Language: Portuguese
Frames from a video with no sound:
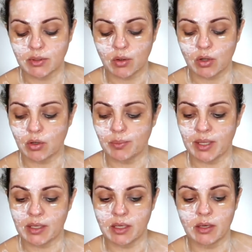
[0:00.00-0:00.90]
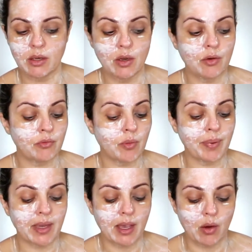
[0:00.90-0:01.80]
da Color Make. Vou
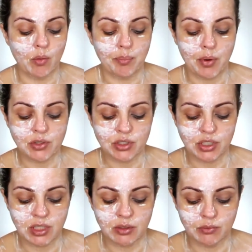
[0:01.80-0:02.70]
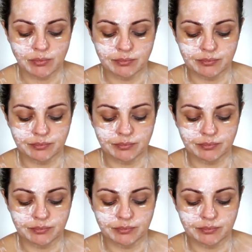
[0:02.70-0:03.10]
pegar um potinho